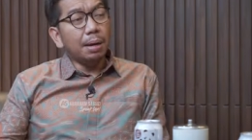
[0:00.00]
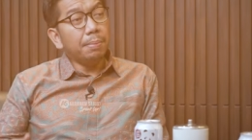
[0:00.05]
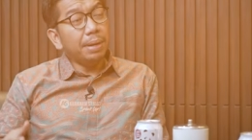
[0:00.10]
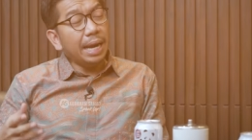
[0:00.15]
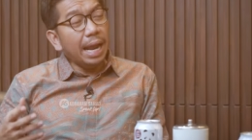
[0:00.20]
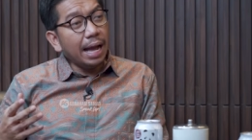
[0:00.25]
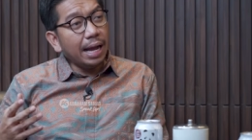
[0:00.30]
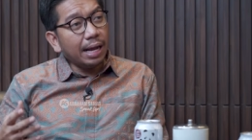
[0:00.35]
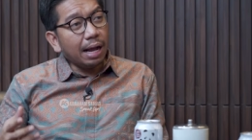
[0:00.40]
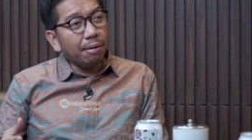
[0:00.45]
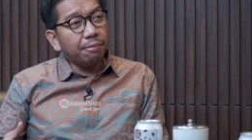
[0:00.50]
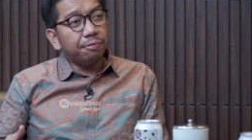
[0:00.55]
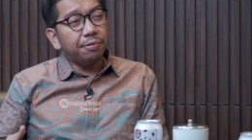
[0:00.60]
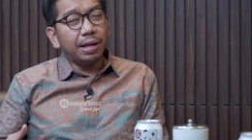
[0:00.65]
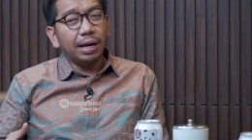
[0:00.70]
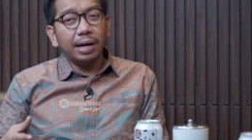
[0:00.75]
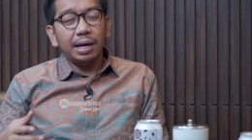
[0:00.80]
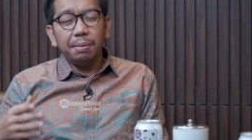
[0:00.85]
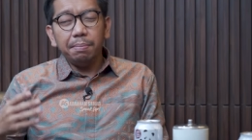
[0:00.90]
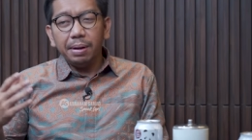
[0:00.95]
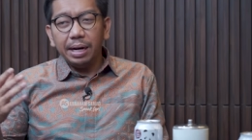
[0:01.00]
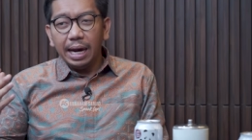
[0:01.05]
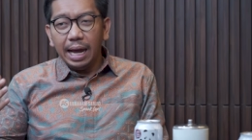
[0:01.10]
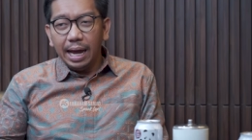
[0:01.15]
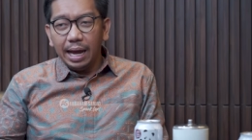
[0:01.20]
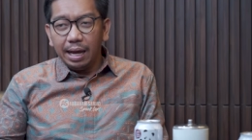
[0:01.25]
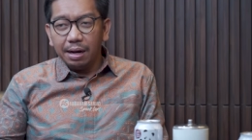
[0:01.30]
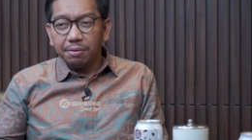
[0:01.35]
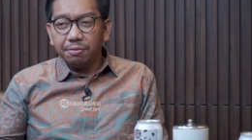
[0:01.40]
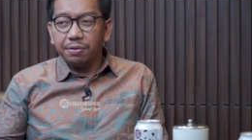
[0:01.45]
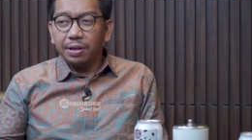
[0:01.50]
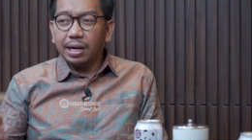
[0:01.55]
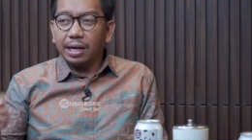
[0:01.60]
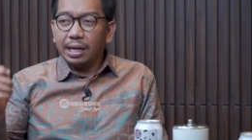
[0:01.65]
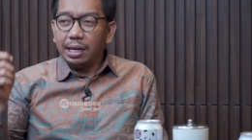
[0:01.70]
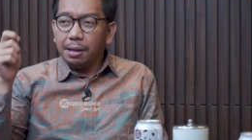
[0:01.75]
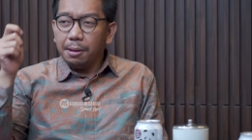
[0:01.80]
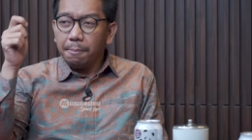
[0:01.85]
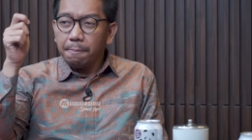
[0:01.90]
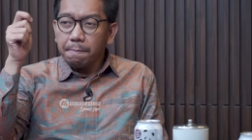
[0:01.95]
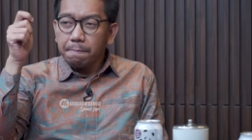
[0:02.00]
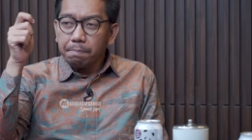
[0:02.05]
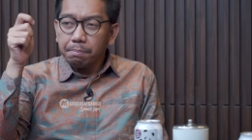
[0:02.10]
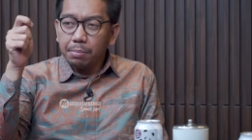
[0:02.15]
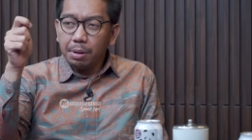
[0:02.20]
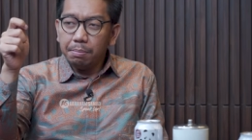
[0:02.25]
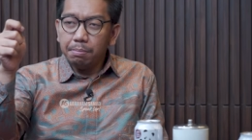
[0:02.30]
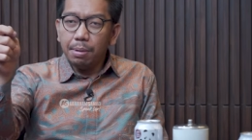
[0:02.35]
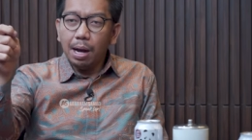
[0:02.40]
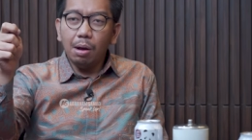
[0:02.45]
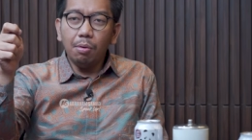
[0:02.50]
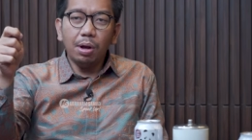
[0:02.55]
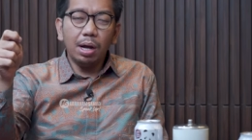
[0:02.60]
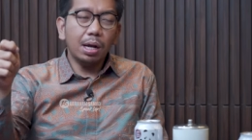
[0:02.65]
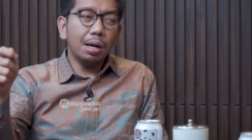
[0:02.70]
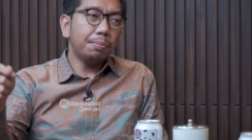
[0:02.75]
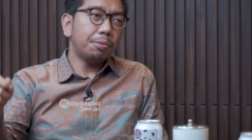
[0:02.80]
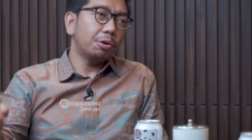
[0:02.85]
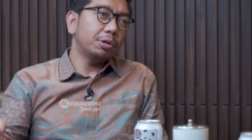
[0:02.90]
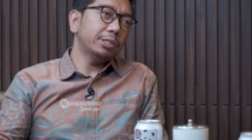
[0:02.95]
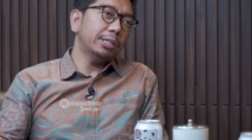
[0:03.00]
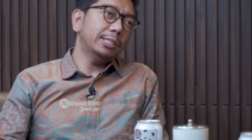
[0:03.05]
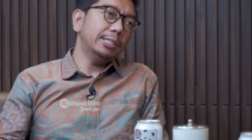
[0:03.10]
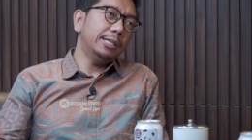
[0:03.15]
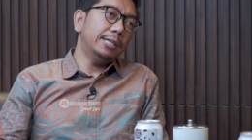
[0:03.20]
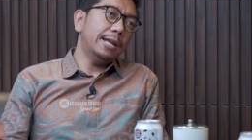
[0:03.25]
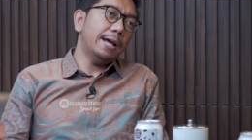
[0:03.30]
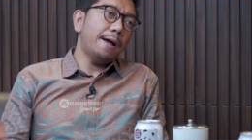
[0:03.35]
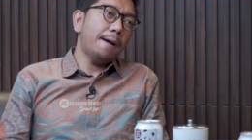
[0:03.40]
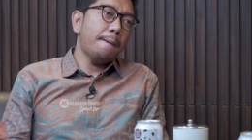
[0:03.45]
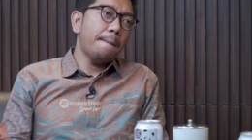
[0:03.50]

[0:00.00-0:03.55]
dan menangkap Firly, menahan Firly, membawa ke proses sidang.